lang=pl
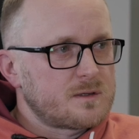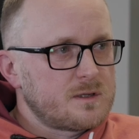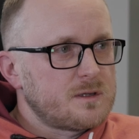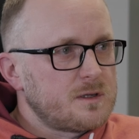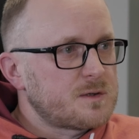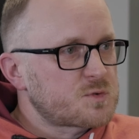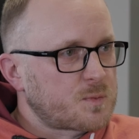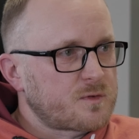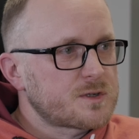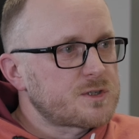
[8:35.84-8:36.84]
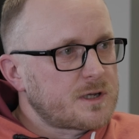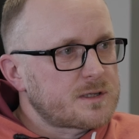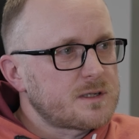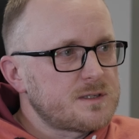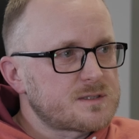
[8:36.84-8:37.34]
i, nie przeprowadzi tej
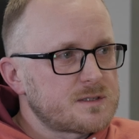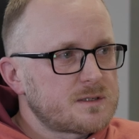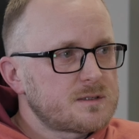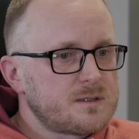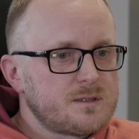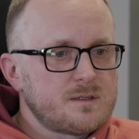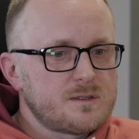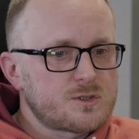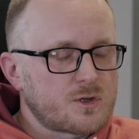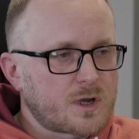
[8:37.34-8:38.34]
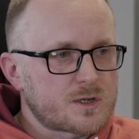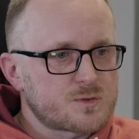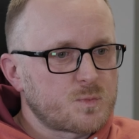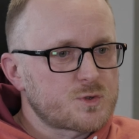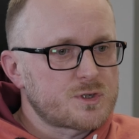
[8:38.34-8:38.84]
analizy i się
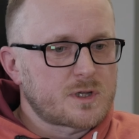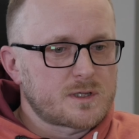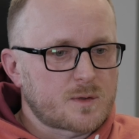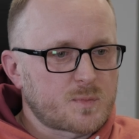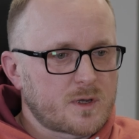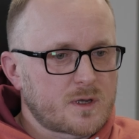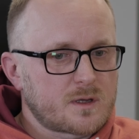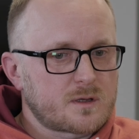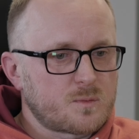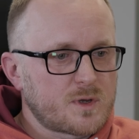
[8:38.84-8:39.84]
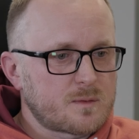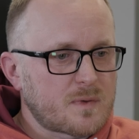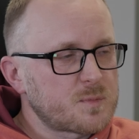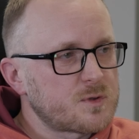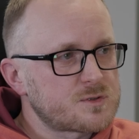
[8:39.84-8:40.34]
okaże później na etapie robienia
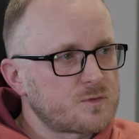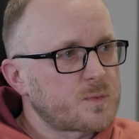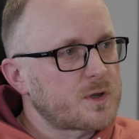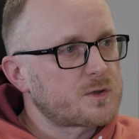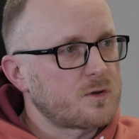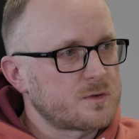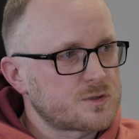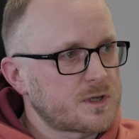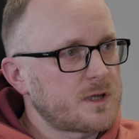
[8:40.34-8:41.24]
mapy do celów projektowych, że